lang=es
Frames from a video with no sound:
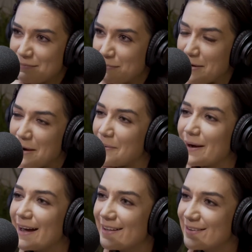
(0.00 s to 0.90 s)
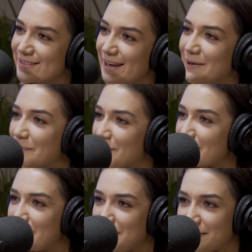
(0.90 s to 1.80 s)
muy enojados
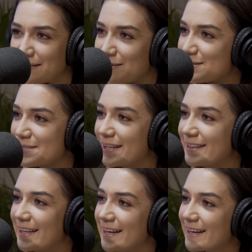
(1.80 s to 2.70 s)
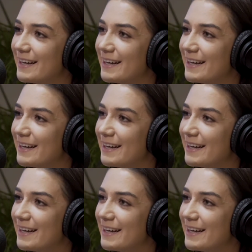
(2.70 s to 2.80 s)
algún call center.